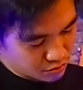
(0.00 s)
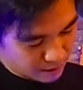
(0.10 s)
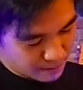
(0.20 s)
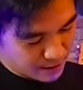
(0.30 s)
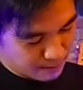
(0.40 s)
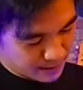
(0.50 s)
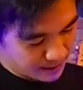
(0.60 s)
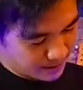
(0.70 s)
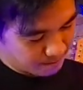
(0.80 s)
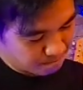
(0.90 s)
apa
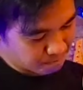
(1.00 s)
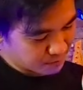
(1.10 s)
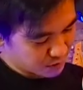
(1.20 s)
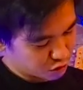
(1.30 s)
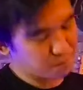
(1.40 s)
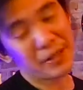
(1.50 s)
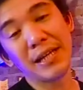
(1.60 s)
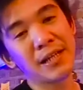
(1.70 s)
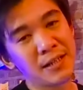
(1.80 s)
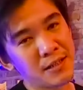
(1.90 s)
namanya
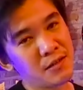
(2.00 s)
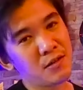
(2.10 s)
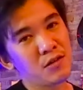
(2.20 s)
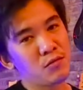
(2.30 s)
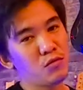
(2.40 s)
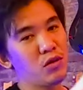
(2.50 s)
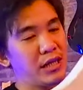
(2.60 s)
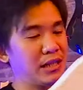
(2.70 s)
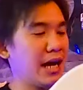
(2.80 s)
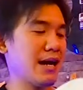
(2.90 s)
spring
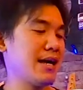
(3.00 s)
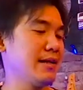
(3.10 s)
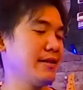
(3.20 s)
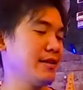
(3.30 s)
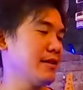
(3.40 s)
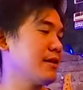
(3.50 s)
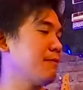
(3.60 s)
buat ngakalinnya.